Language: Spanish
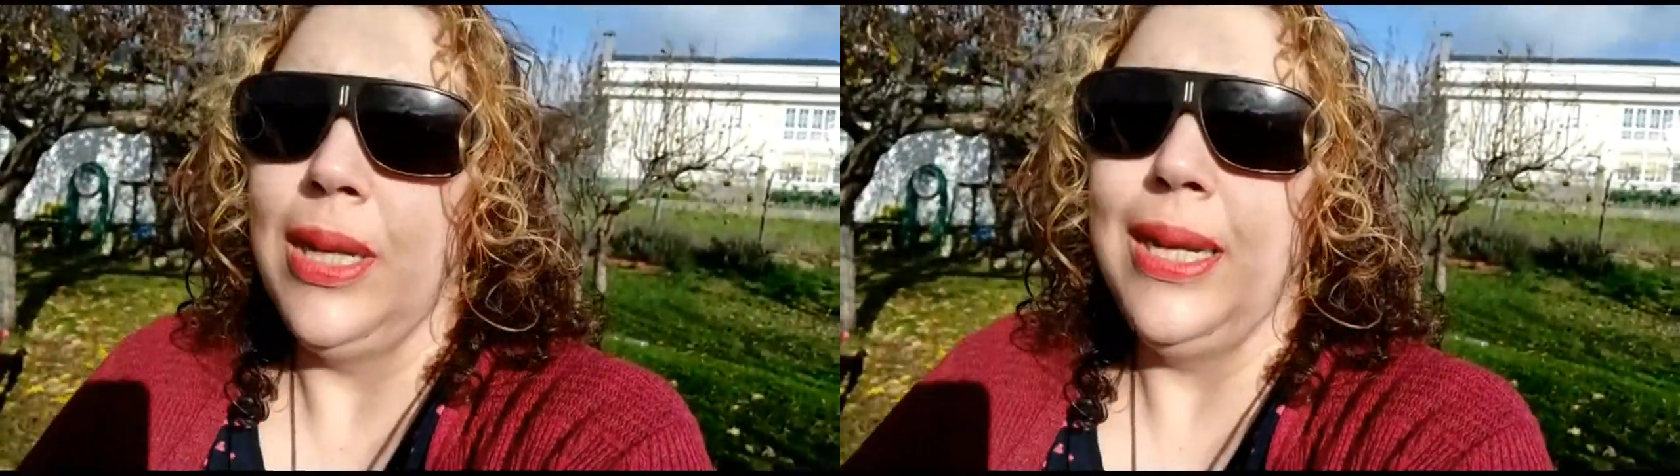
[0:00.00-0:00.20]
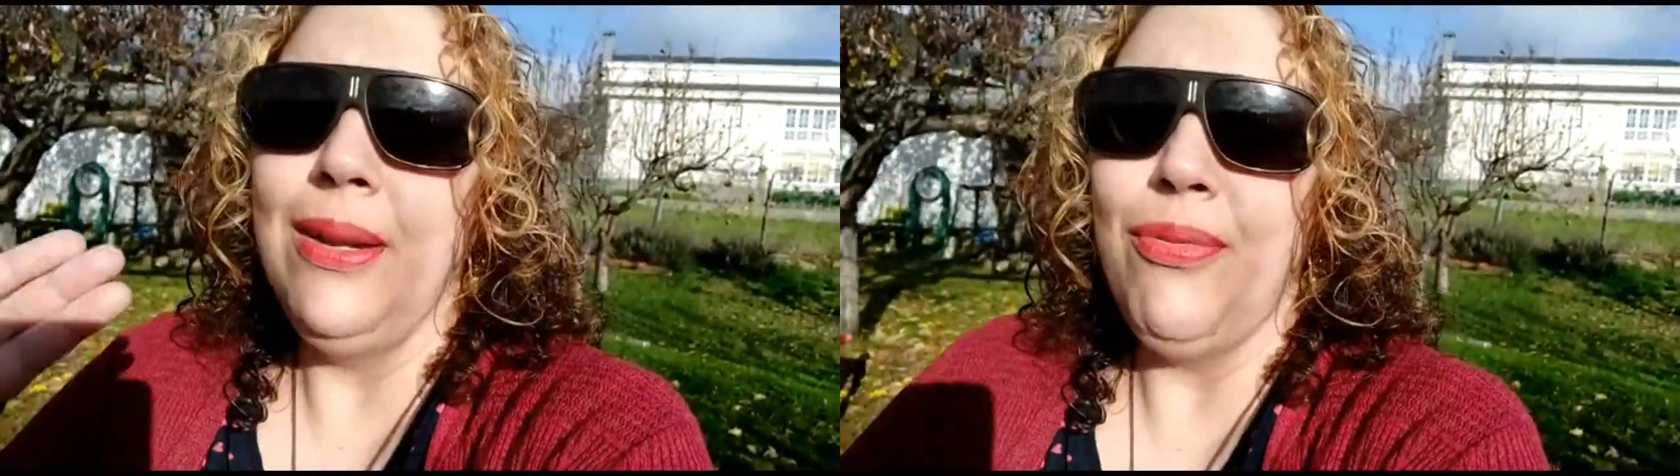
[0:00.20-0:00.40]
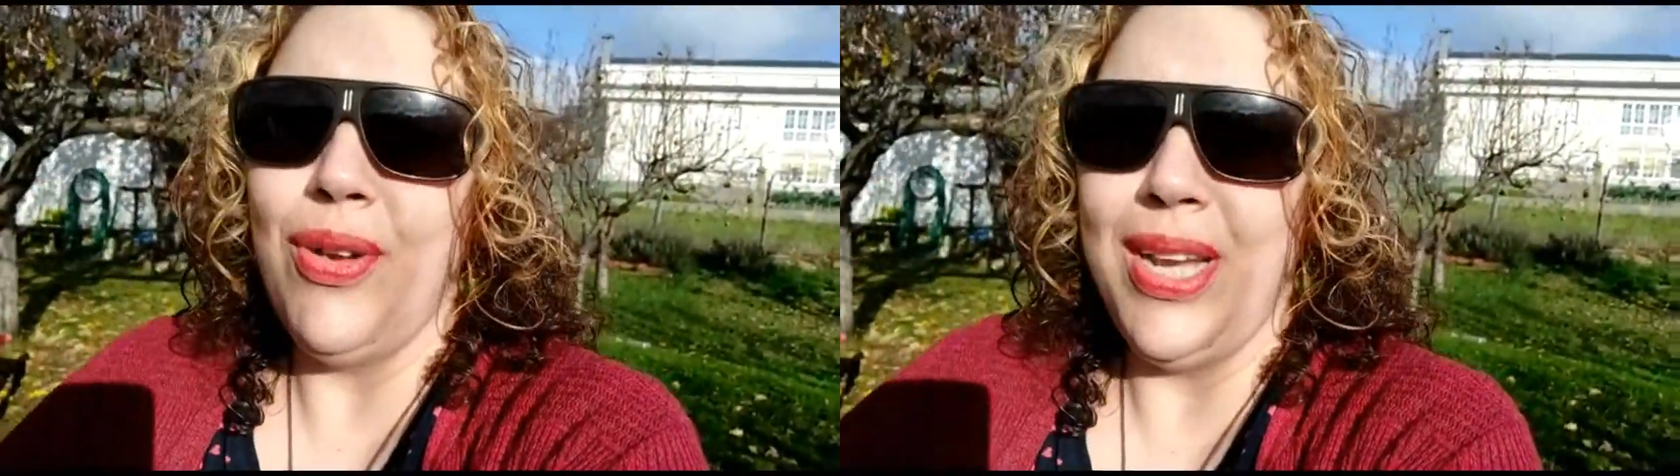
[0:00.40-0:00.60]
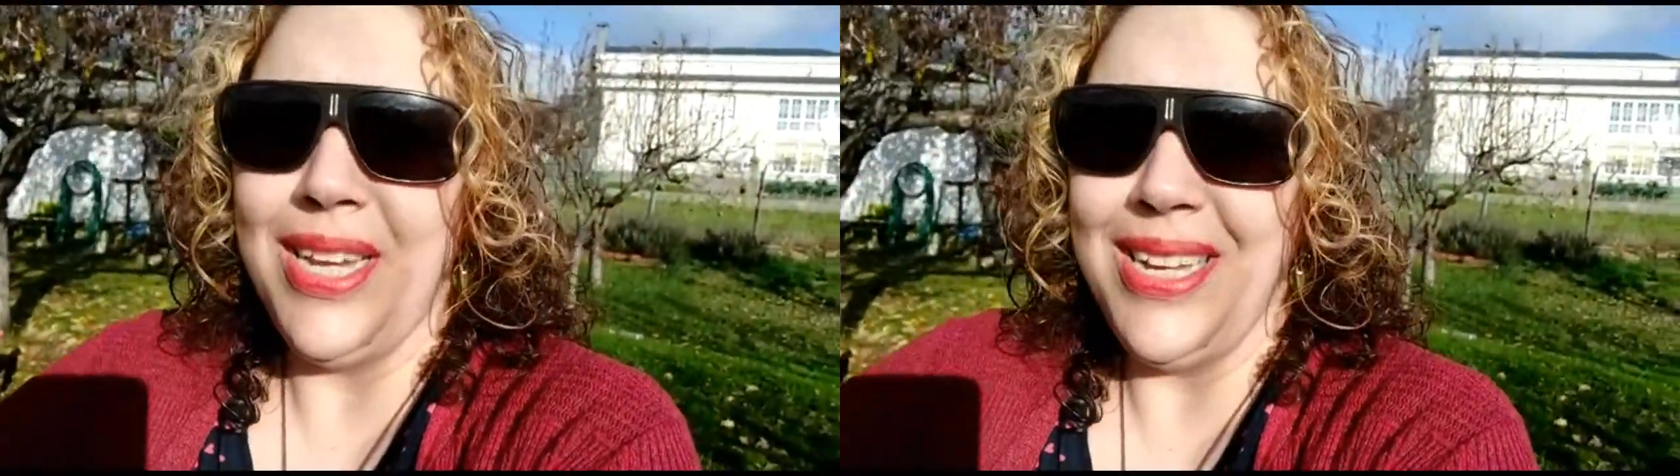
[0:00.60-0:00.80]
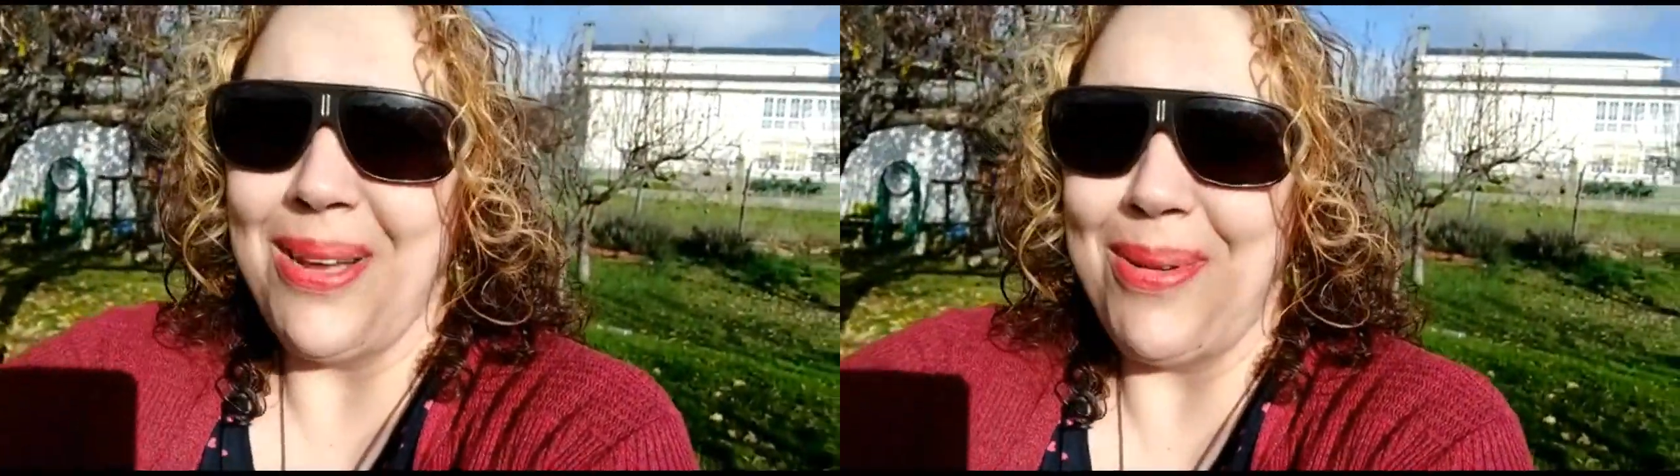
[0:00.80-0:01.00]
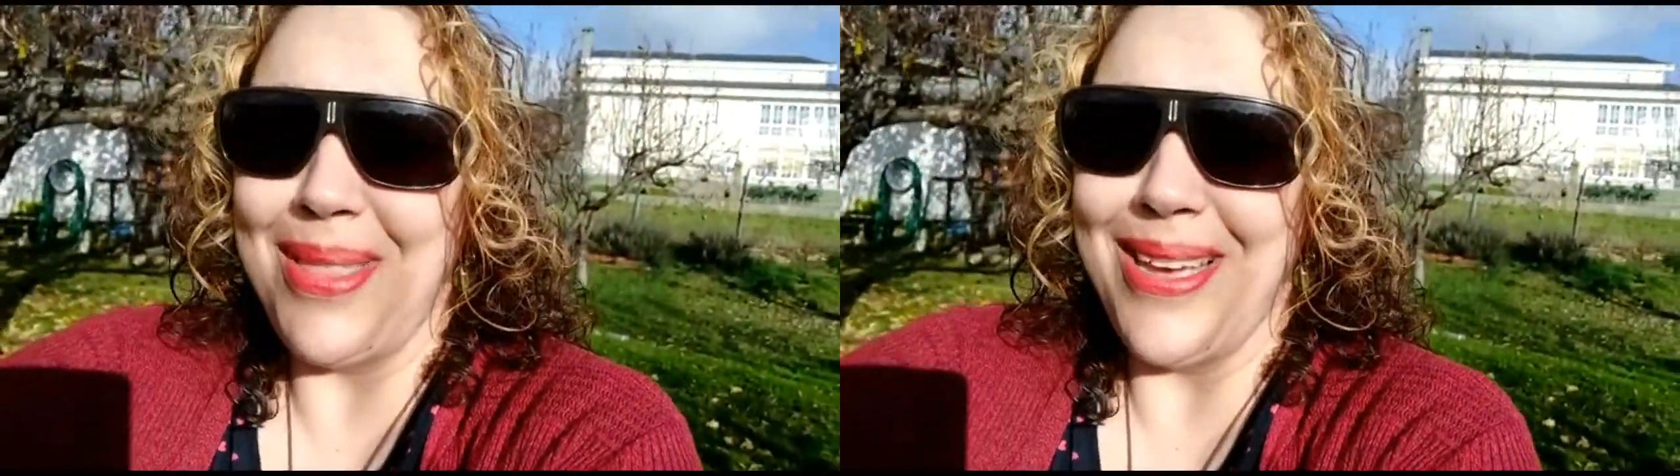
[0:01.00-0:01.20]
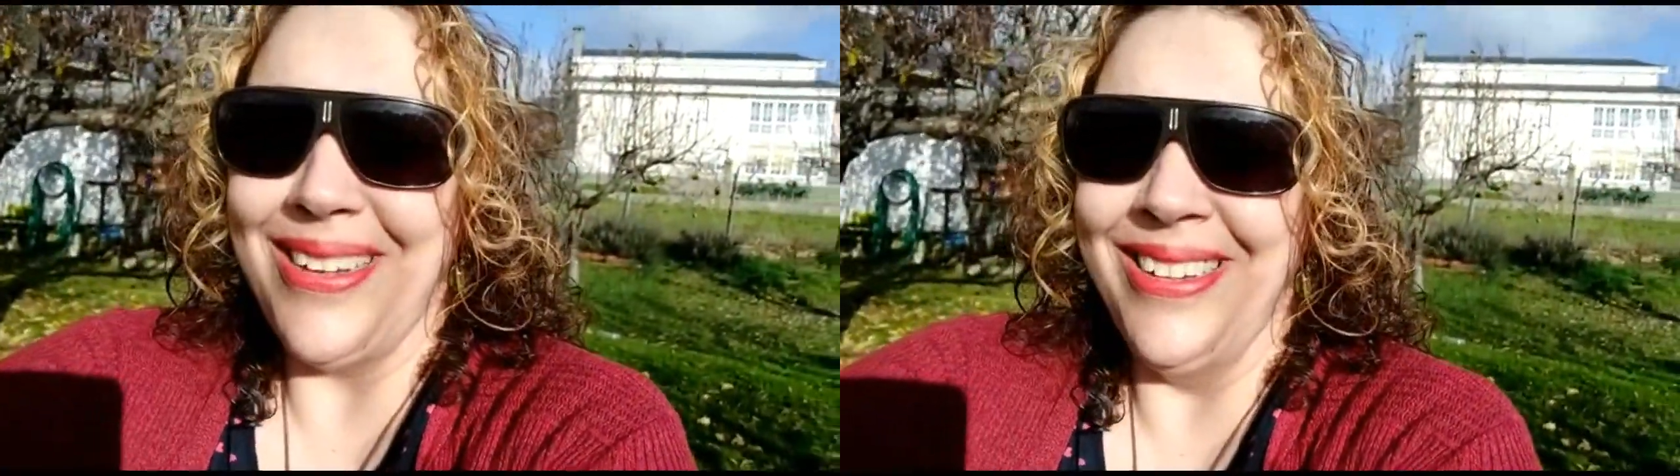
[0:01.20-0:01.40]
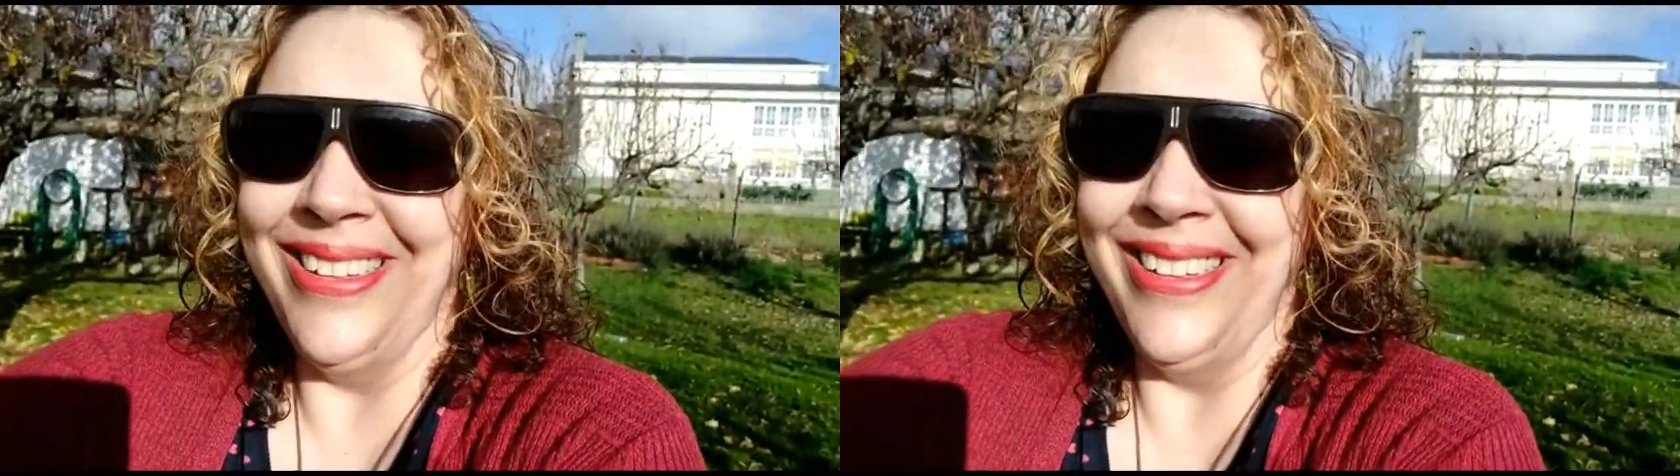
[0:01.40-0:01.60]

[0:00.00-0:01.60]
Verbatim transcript: y feliz Navidad.